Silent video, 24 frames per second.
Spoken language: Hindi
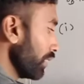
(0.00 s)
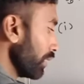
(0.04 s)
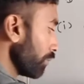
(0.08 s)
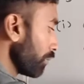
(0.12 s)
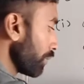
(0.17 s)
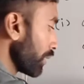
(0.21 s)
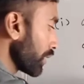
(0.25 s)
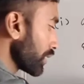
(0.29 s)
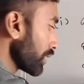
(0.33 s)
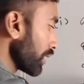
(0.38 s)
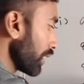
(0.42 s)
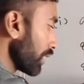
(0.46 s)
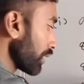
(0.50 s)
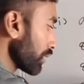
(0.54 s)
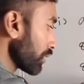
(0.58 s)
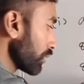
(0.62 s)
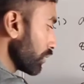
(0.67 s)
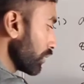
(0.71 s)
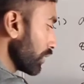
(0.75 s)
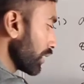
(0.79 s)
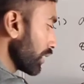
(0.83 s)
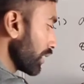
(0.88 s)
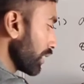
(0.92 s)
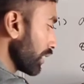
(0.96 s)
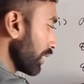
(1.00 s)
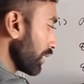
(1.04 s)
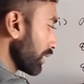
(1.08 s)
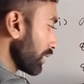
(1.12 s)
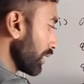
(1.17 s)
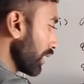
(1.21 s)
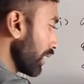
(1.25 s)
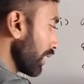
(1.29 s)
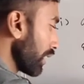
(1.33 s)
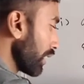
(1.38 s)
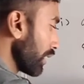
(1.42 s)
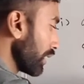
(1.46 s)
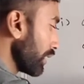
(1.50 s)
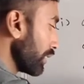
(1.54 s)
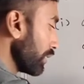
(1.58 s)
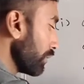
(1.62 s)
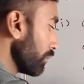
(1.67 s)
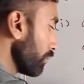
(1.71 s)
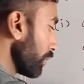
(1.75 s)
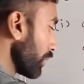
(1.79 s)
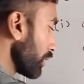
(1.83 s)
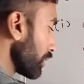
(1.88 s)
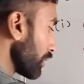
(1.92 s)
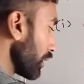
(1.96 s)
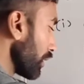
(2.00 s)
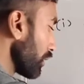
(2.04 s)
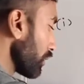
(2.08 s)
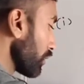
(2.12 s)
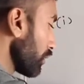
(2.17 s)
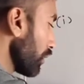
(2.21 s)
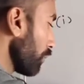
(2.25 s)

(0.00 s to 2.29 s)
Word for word: पचास तो एक ही घात क्या आ गई पचास तो